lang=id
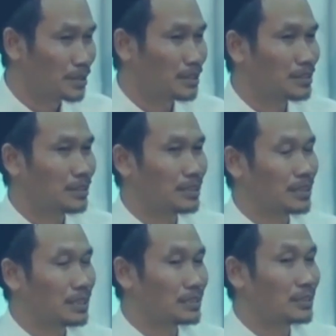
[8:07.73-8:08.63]

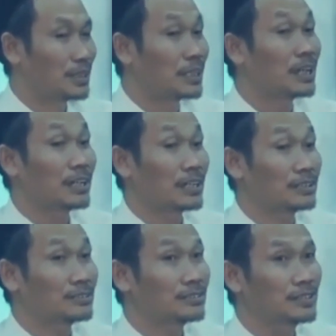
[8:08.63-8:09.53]
kata kata yang
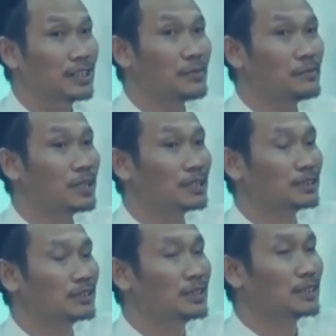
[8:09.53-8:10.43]
ngarang gambar
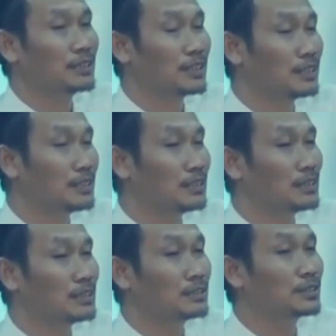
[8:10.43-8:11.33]
sedetail
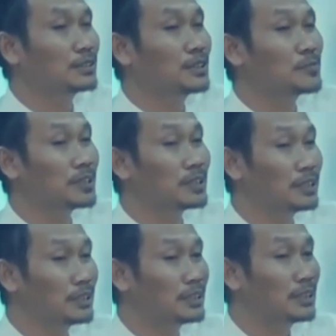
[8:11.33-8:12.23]
ini sejelimet
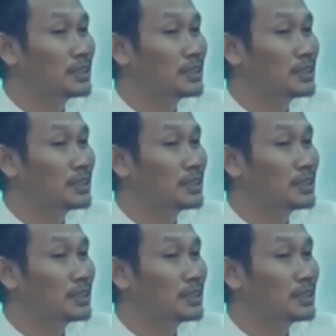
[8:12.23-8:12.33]
ini